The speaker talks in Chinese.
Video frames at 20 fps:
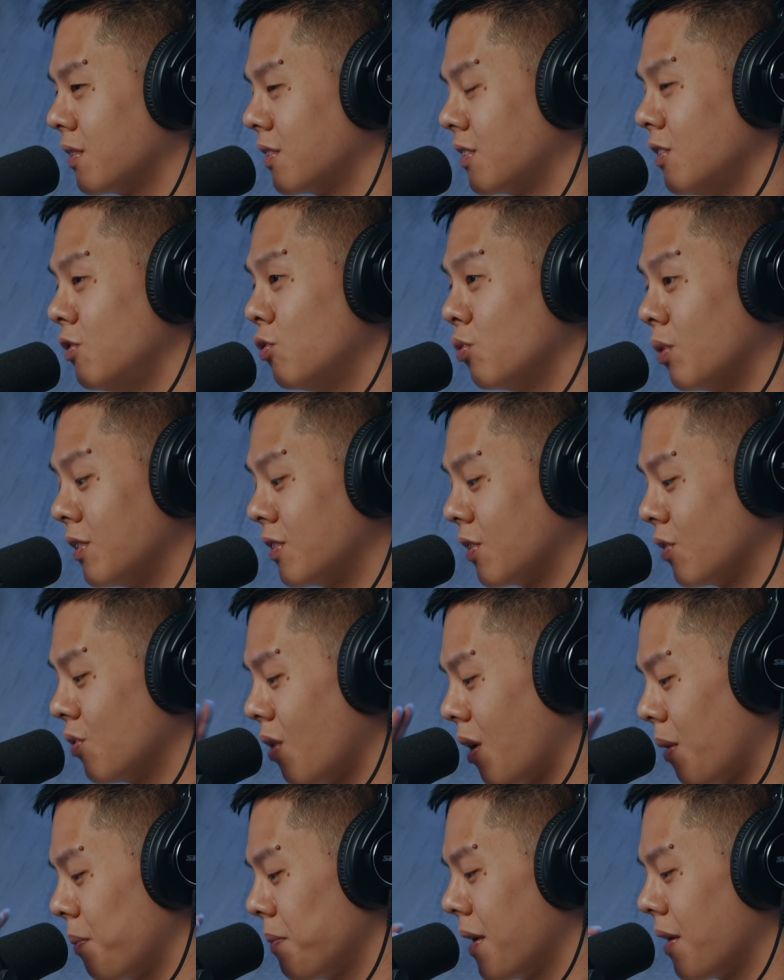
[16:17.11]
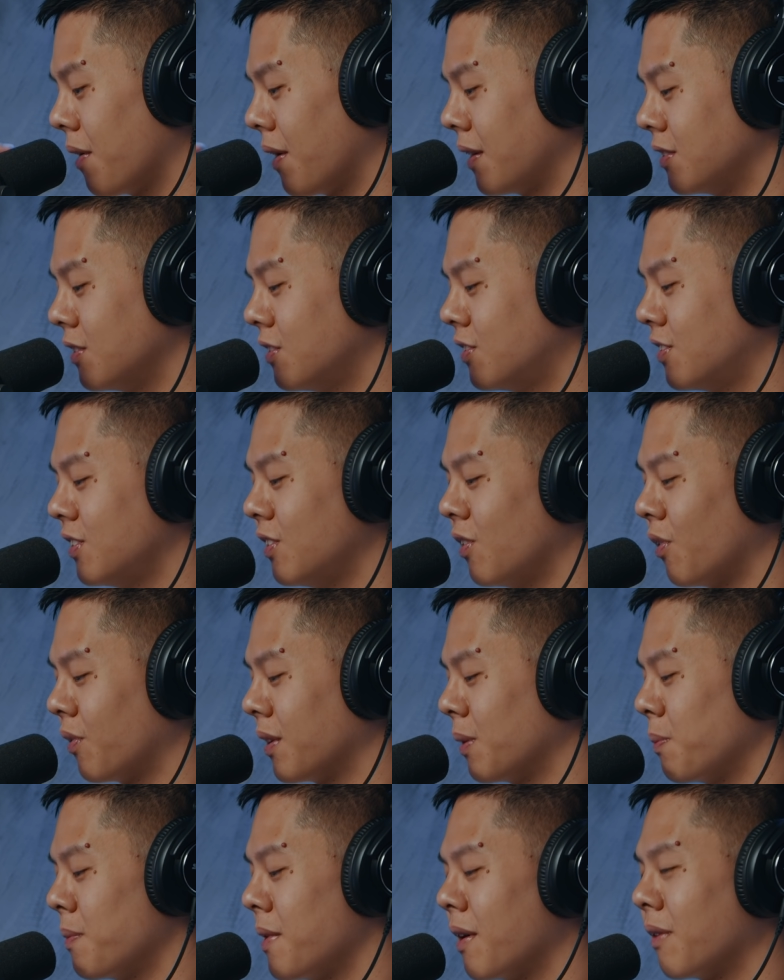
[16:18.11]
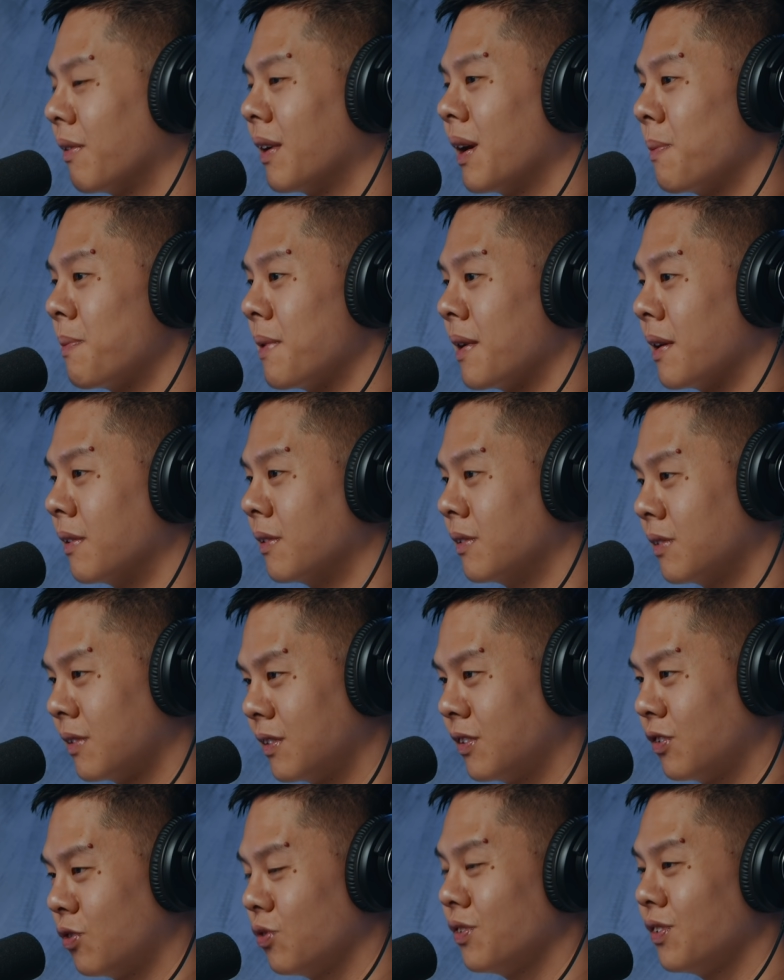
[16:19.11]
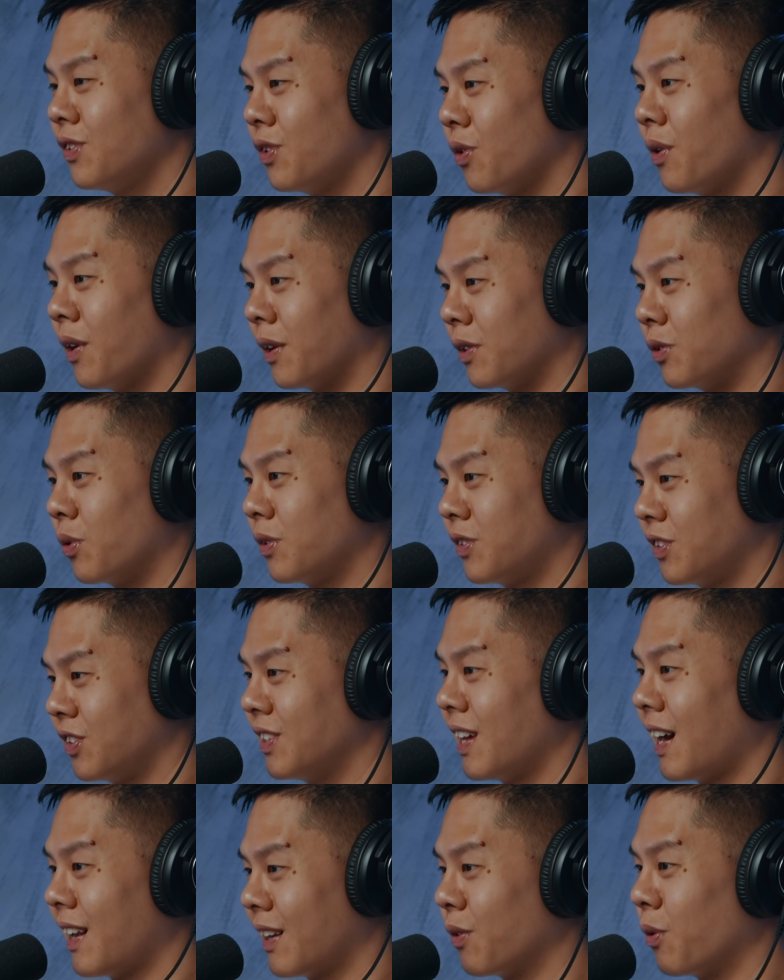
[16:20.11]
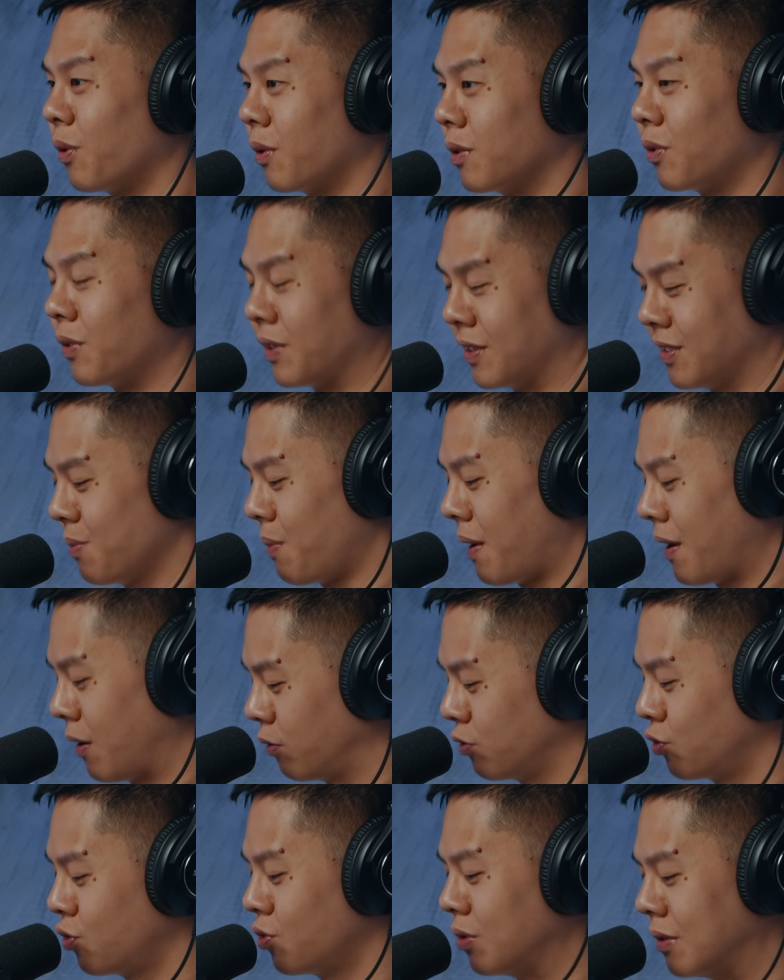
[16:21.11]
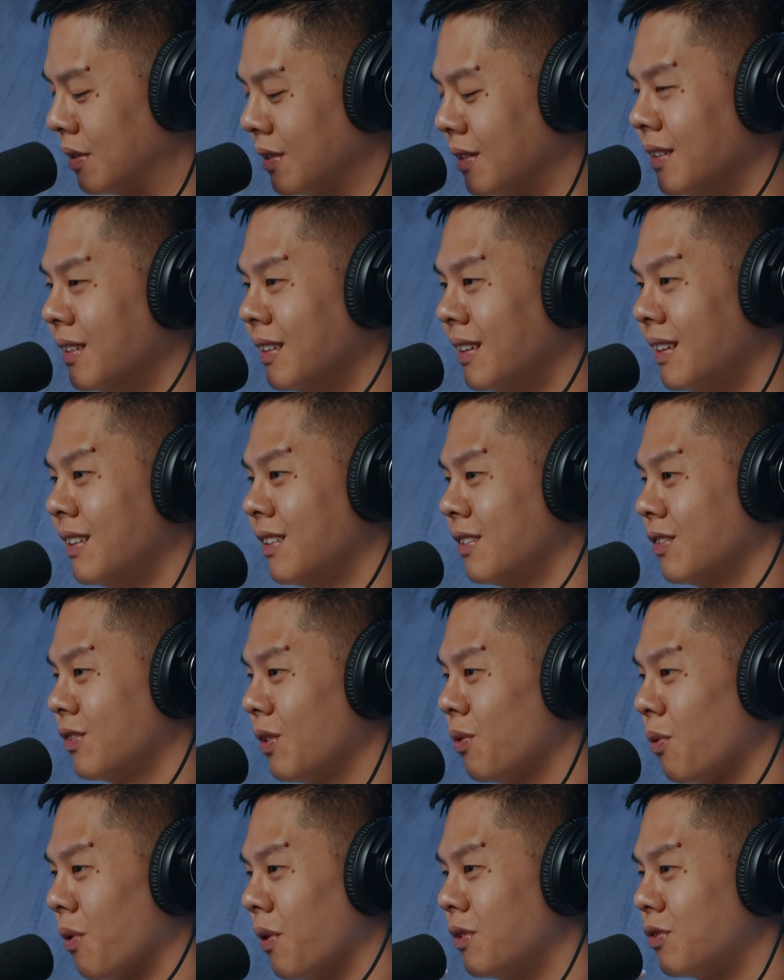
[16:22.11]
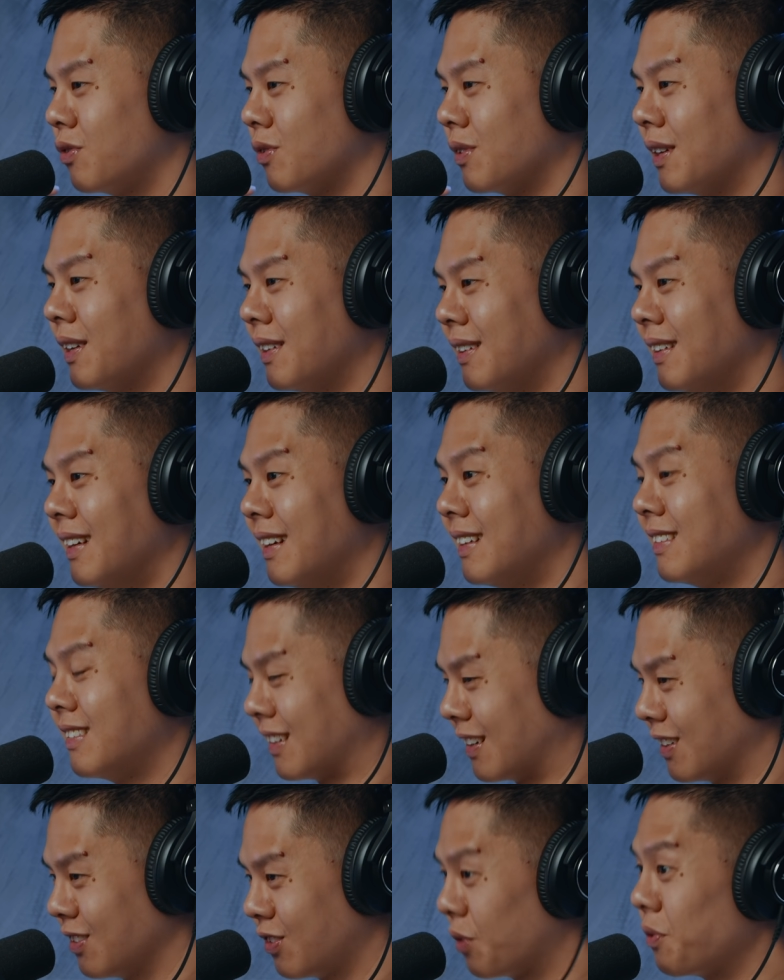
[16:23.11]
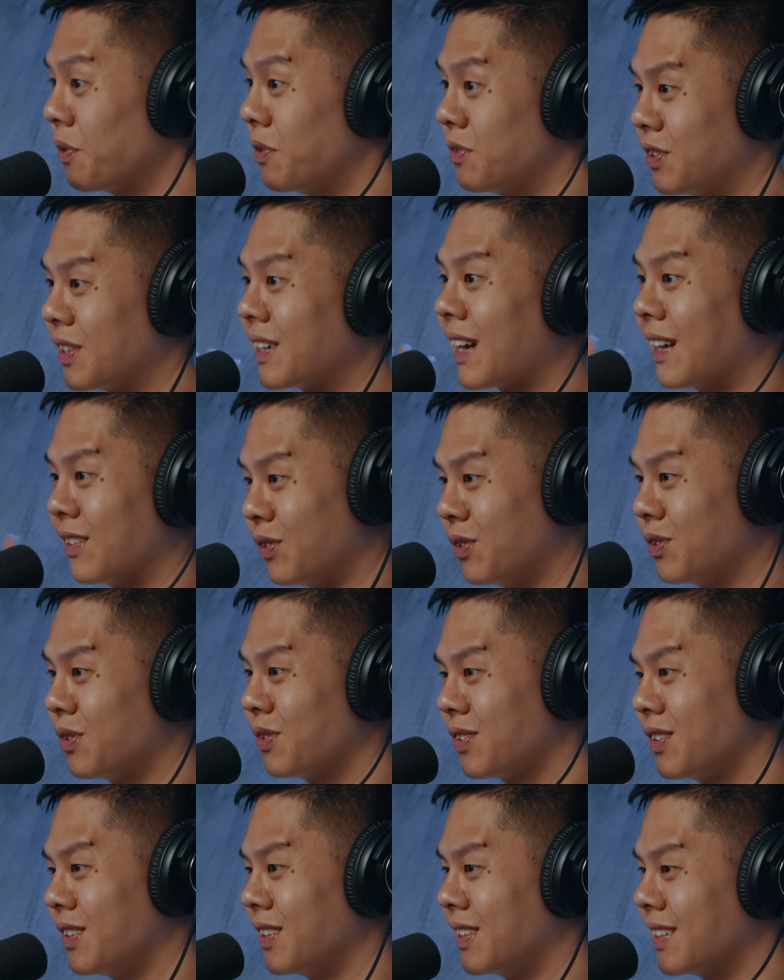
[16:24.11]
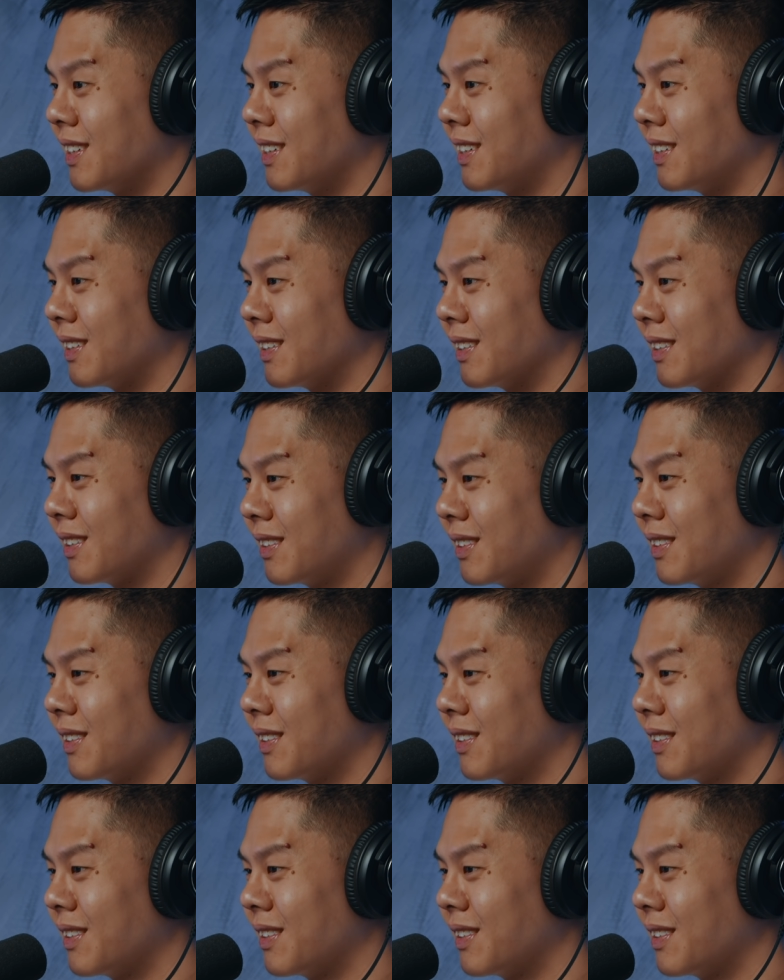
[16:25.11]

新竹的城隍庙还是基隆的庙那边，就是有很多其他的活动也是蛮有趣的，所以我会觉得整个中元节感觉就是一个